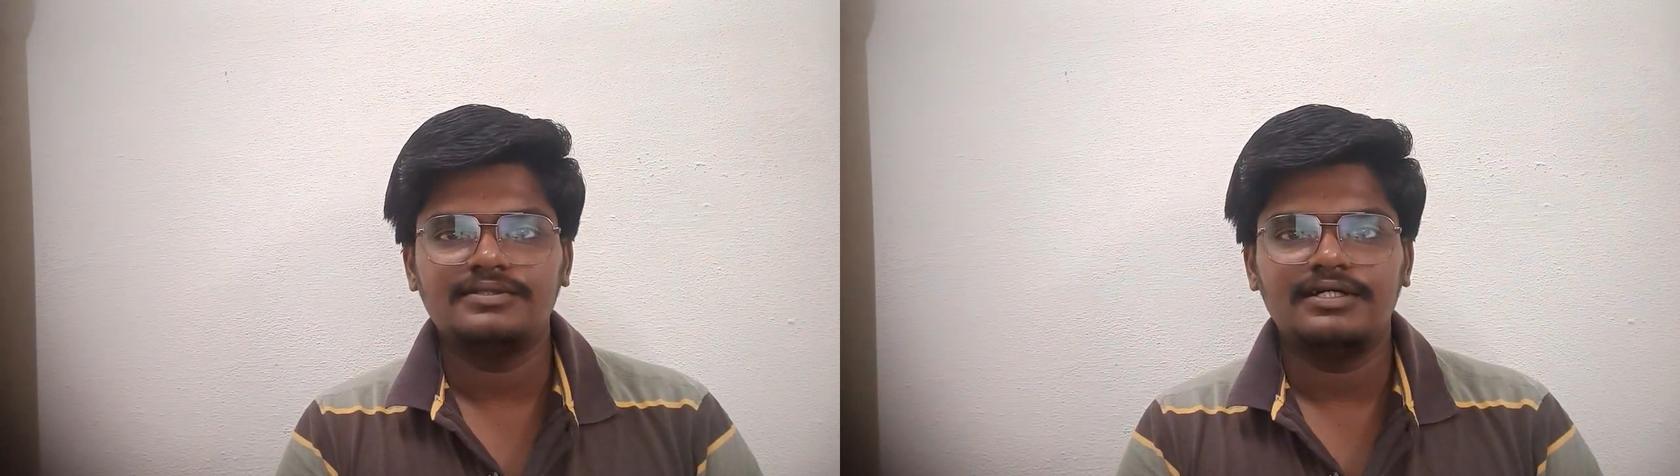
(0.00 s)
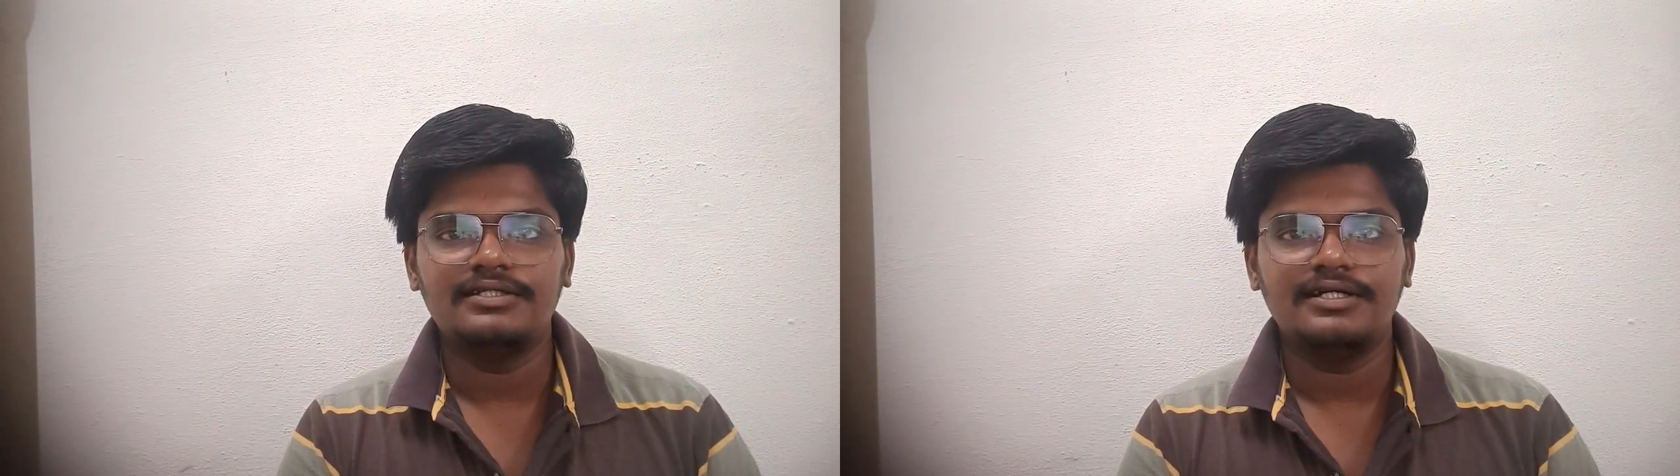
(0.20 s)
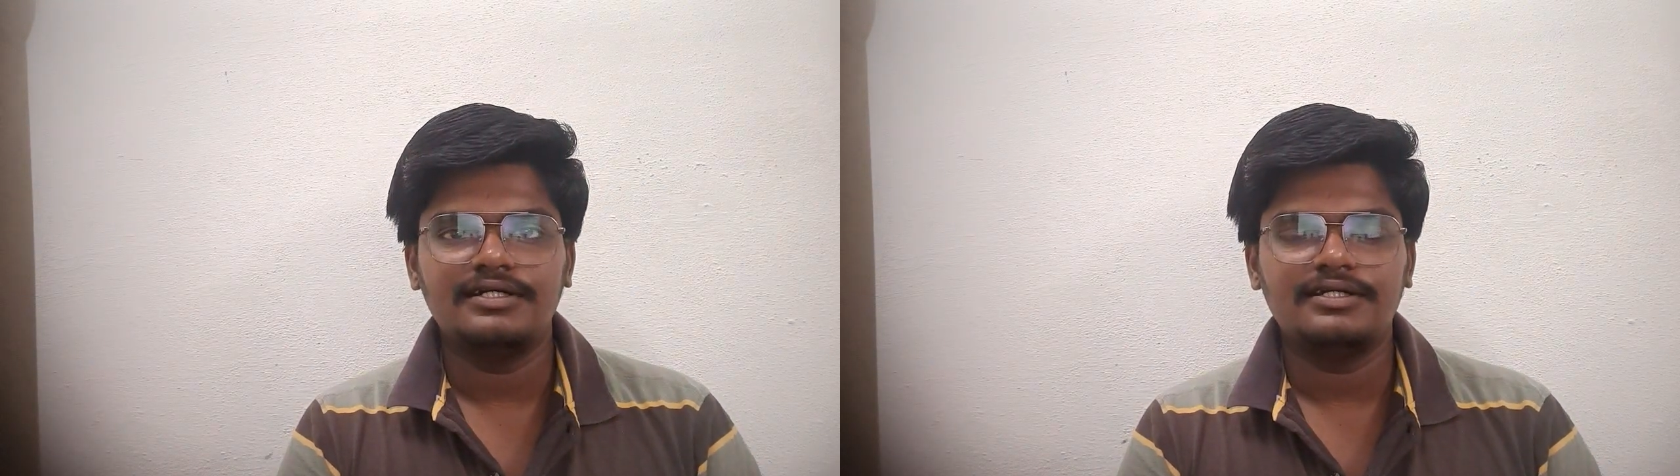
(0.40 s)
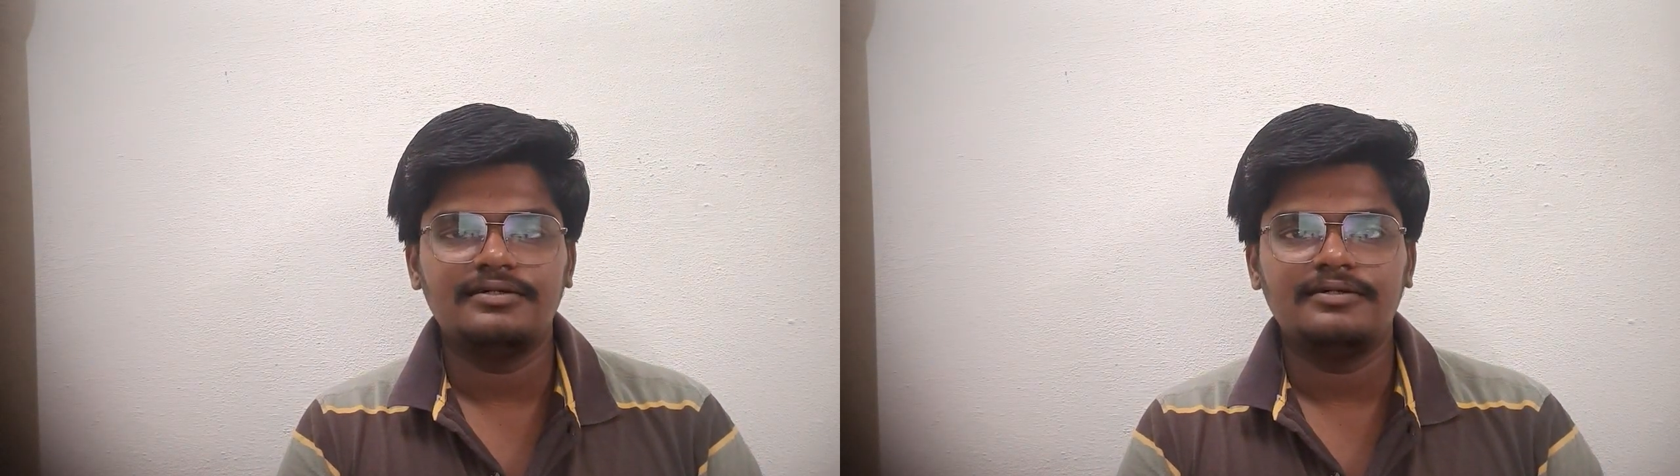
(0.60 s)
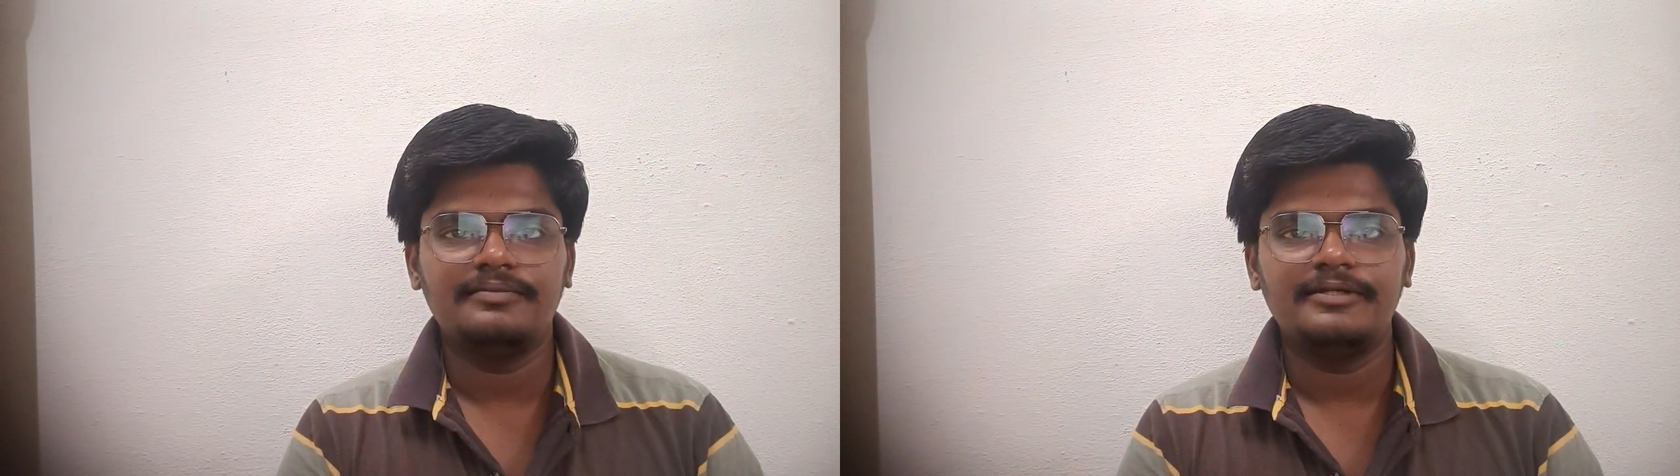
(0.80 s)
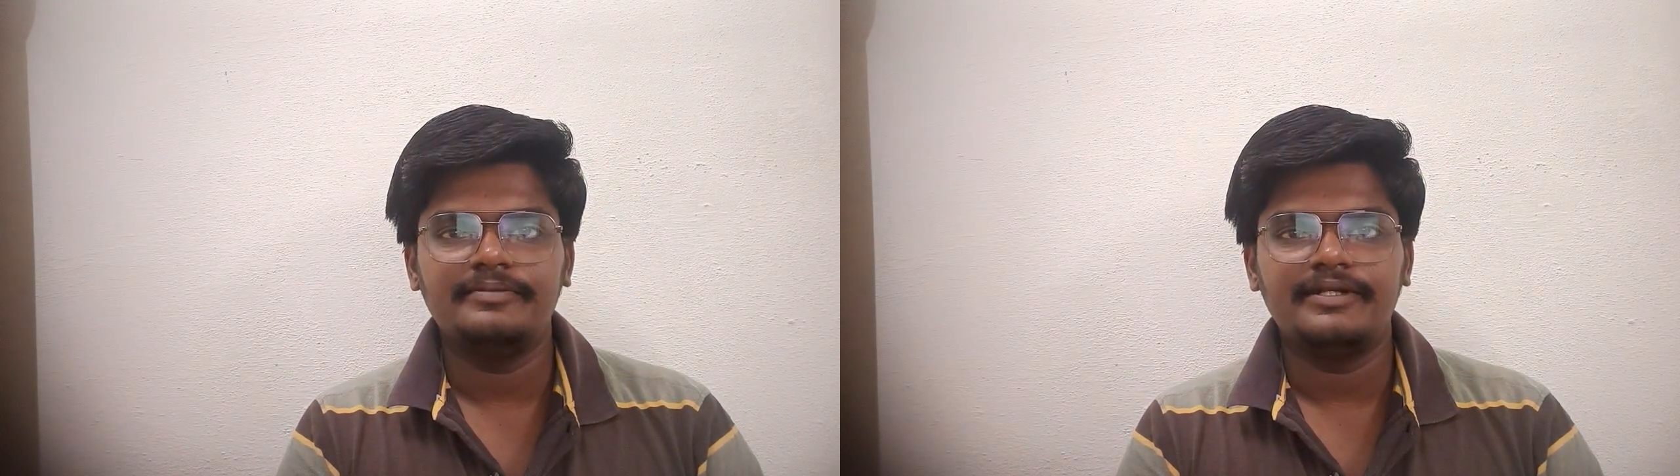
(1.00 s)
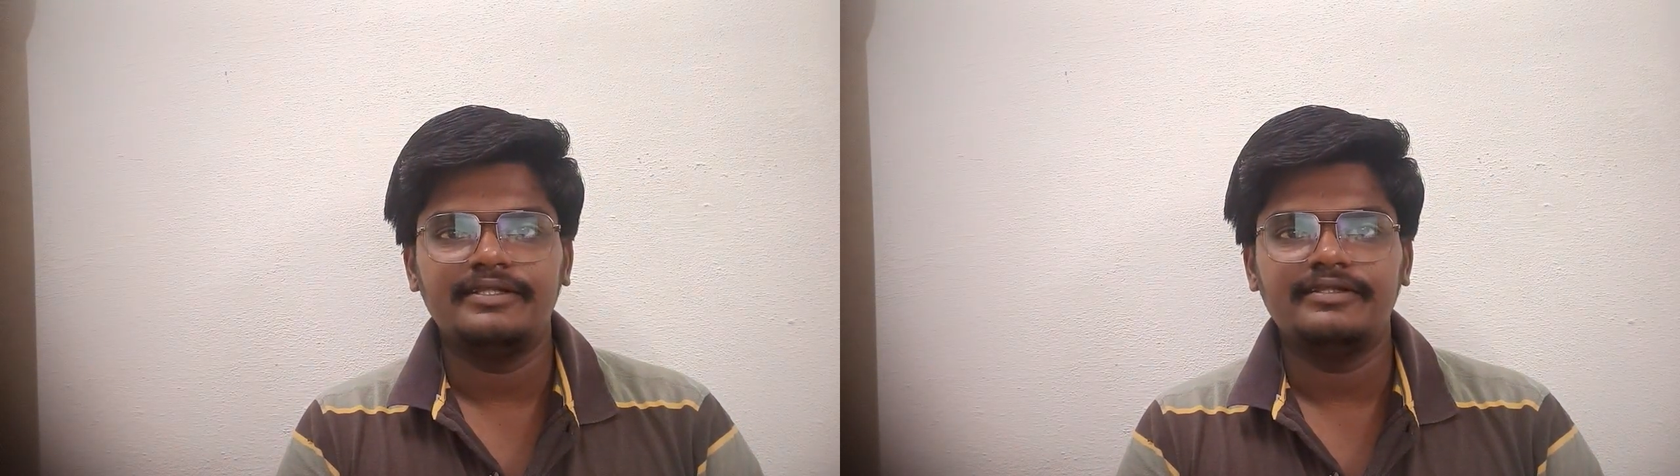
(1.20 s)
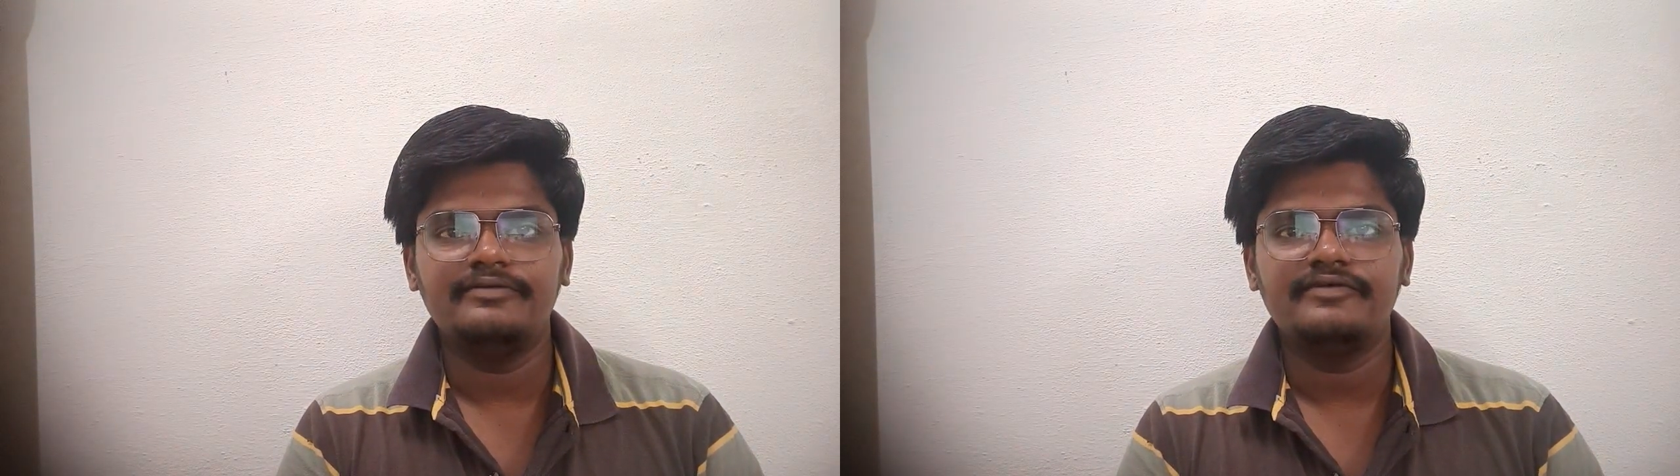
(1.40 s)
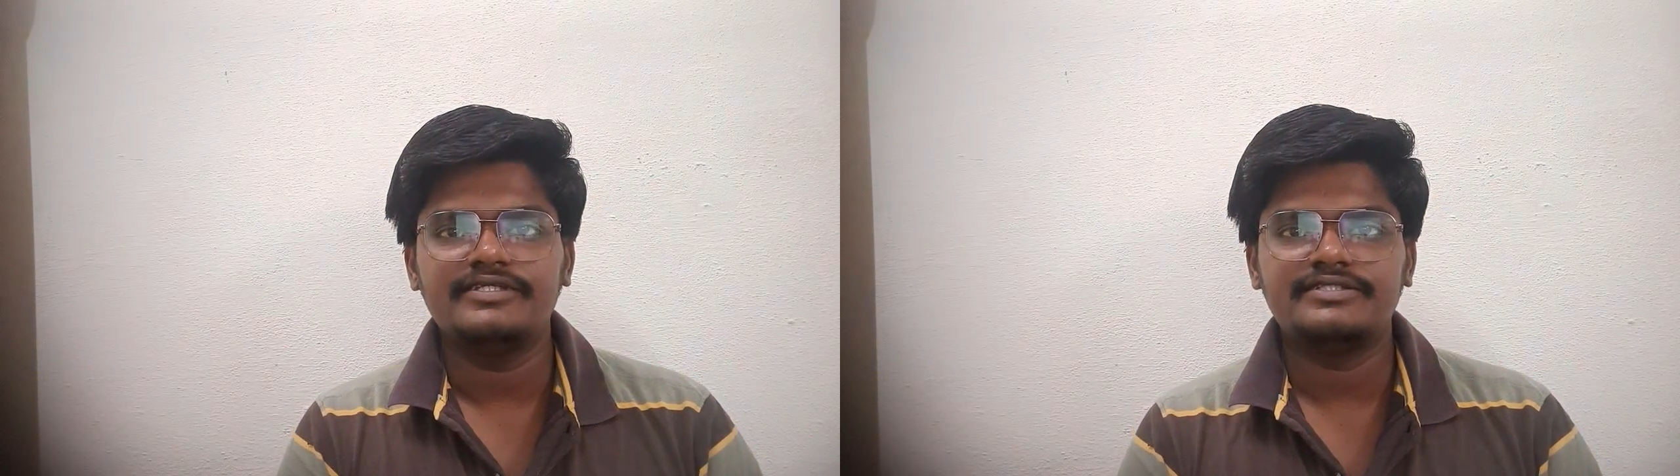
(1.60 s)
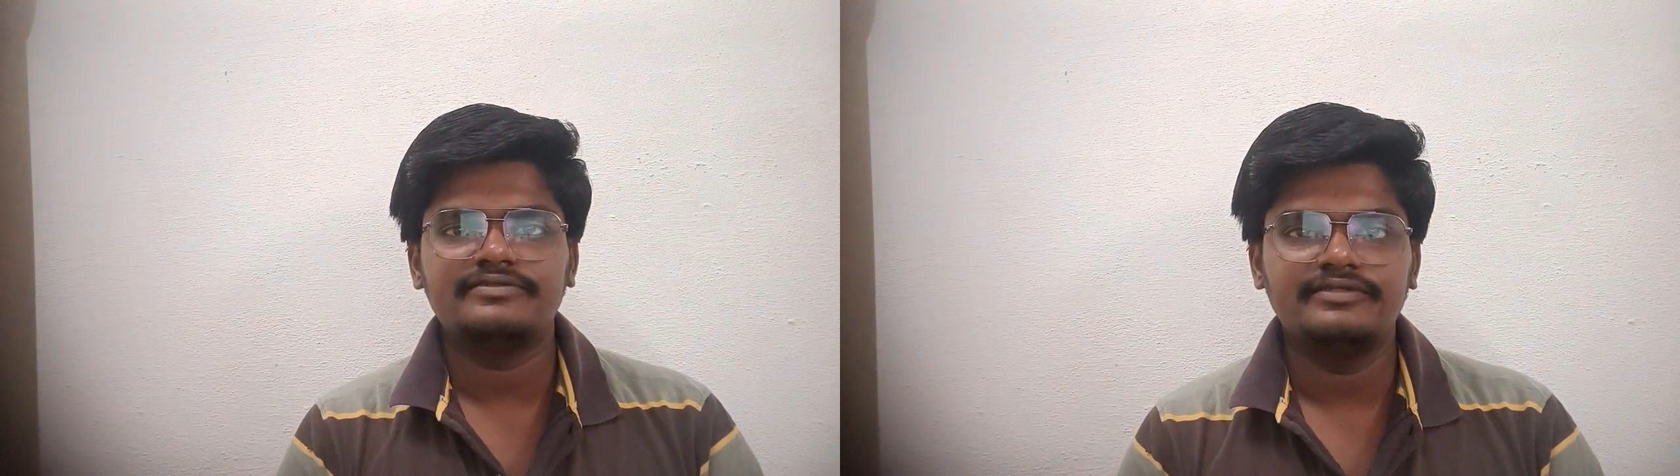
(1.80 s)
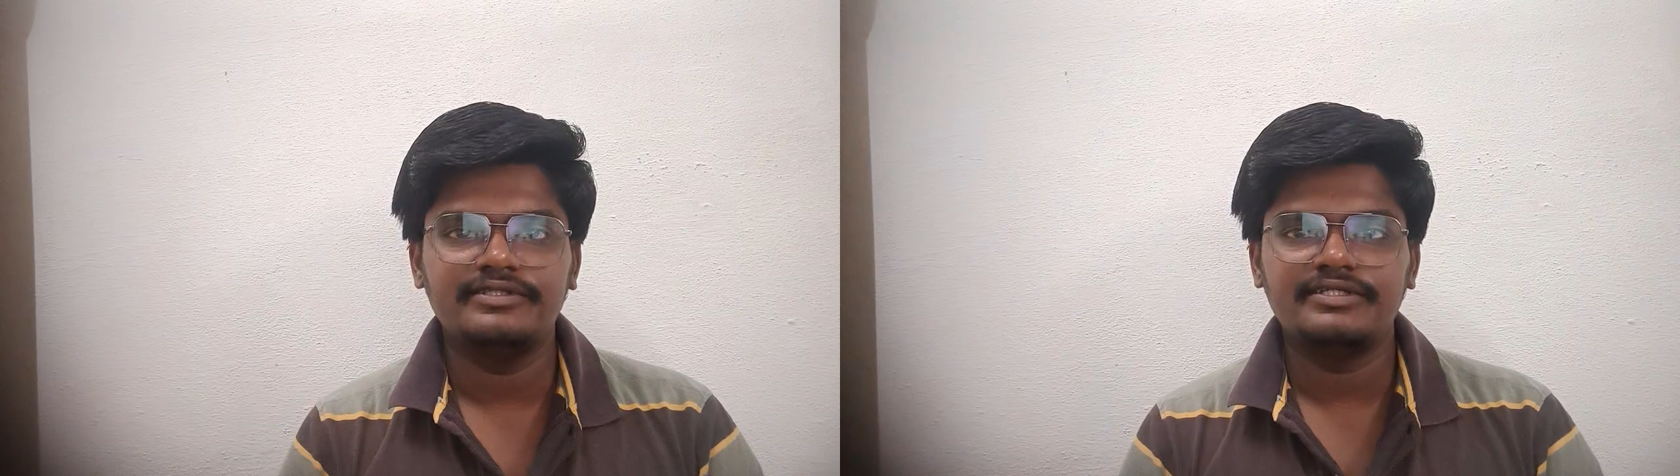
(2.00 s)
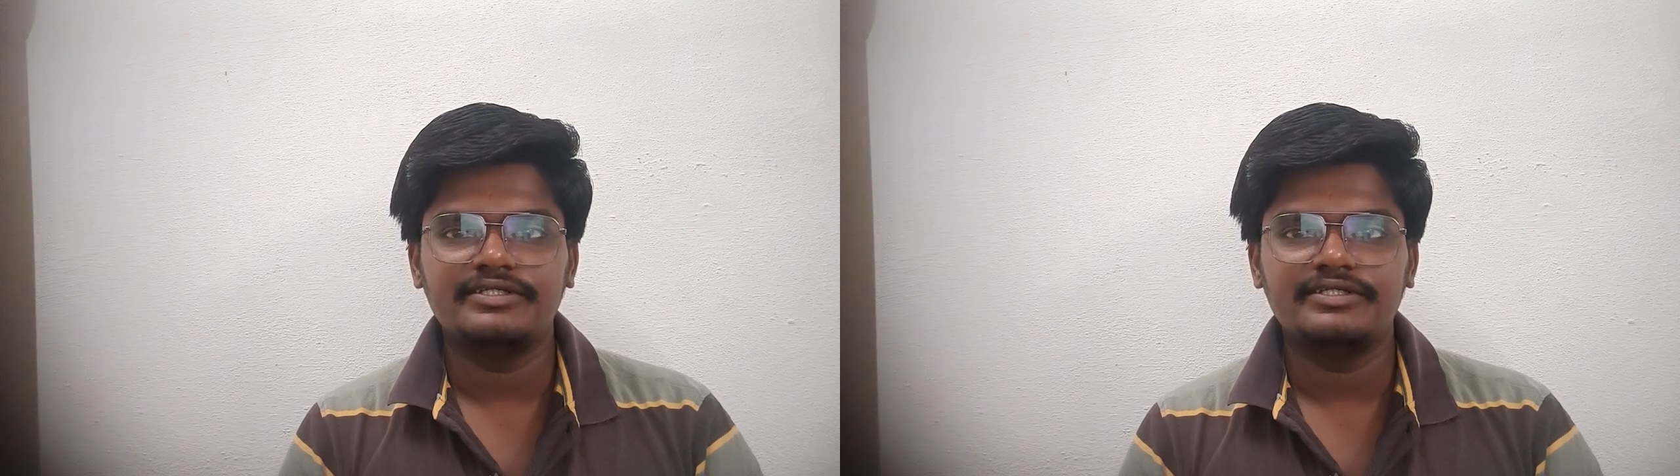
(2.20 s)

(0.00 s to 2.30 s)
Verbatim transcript: நான் அதுக்காக நான் அப்ளை பண்ணியிருந்தேன் ஃபஸ்ட்டு வந்து